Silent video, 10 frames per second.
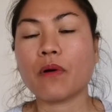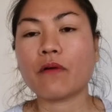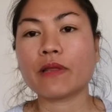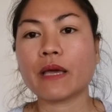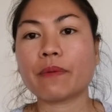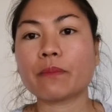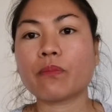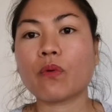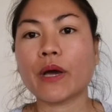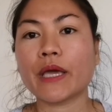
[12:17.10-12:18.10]
พอวิไลพัน
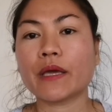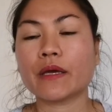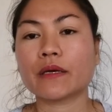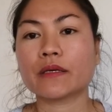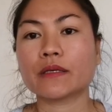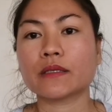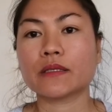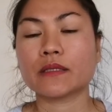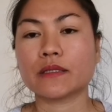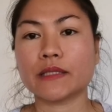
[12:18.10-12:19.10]
ป่วย
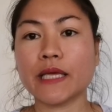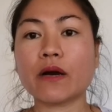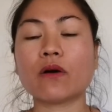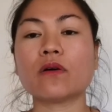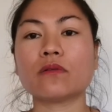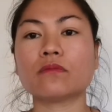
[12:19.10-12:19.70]
เดี๋ยว